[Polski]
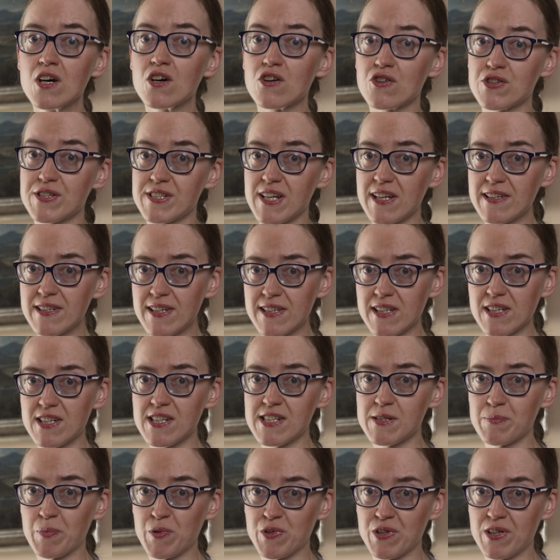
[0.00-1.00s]
Ostatnie
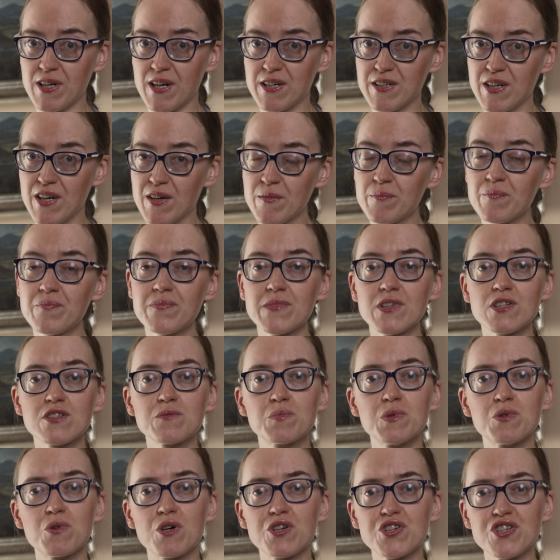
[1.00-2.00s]
takie spotkanie
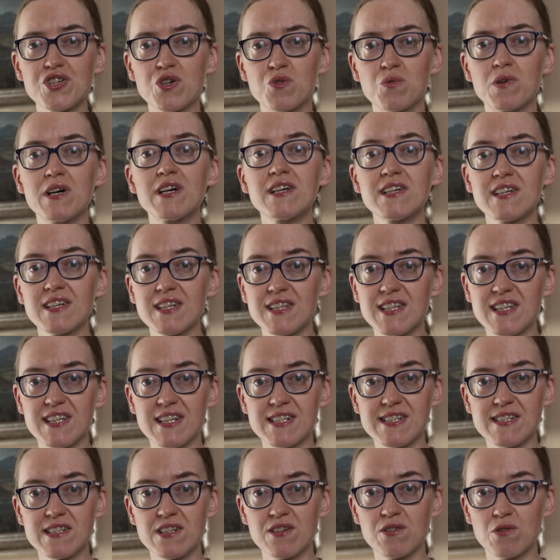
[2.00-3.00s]
odbyło się
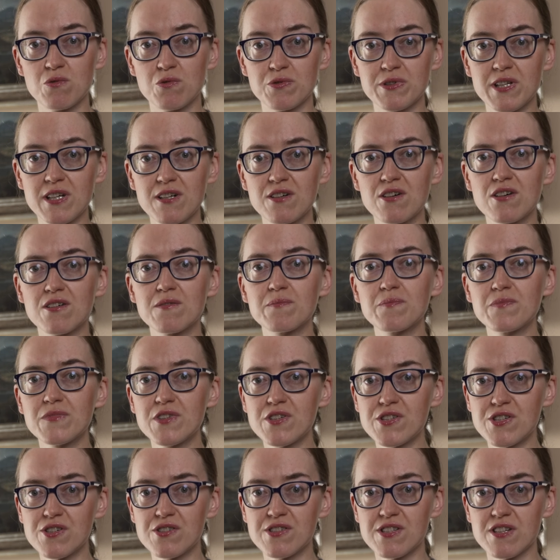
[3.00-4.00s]
11 lutego
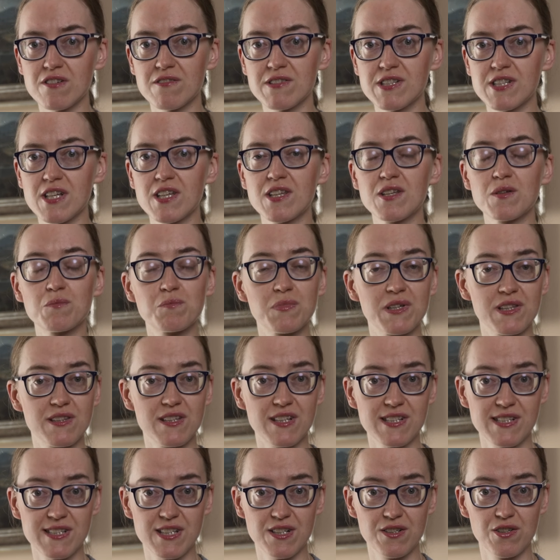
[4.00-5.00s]

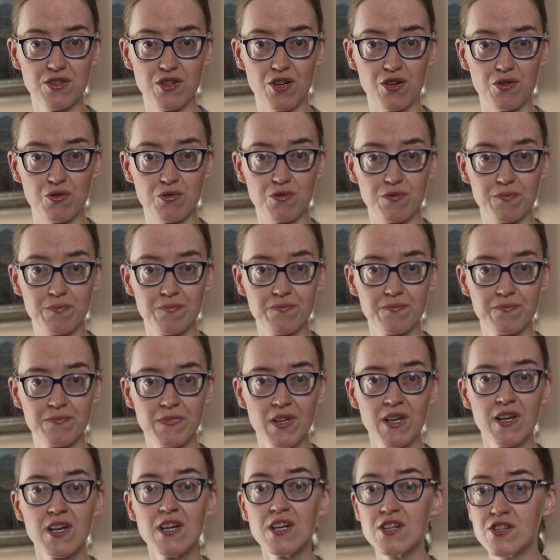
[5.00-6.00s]
1915 roku.
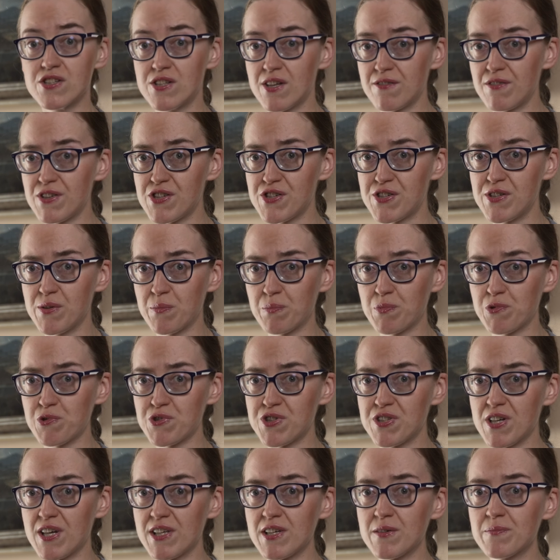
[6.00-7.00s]
Dziewięć dni
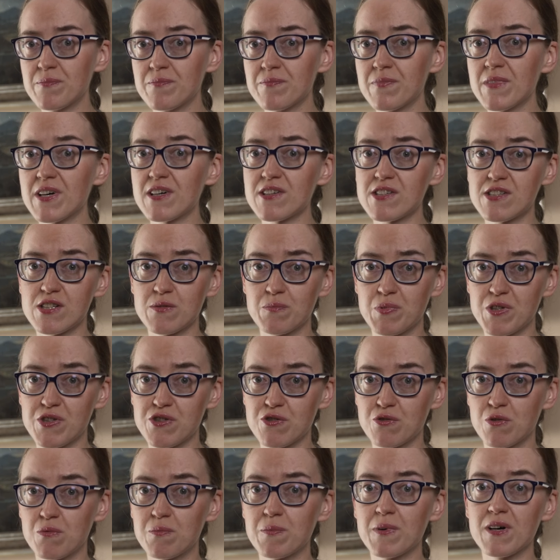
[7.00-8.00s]
później
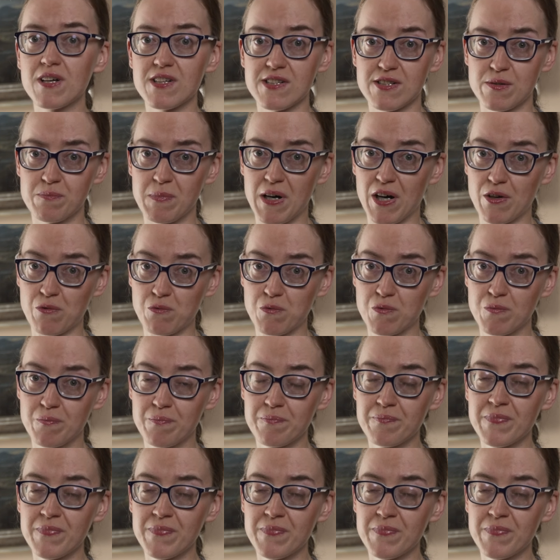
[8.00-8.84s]
arcybiskup zmarł.